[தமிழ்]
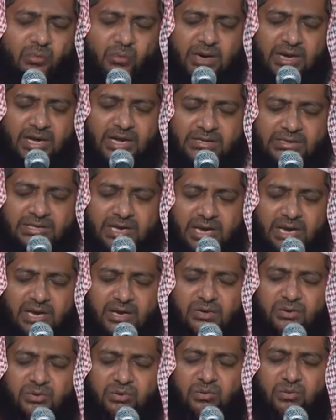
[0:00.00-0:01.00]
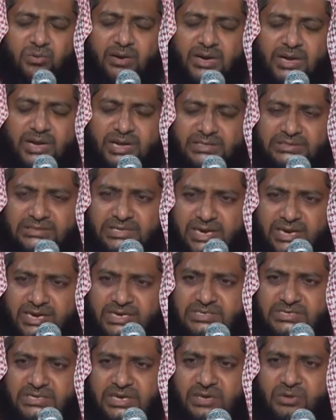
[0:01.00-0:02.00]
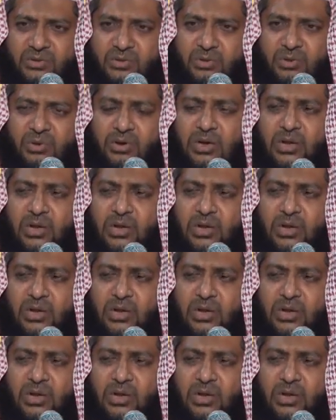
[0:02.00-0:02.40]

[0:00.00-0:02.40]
ஒலா தஹினு ஒலா தஹனு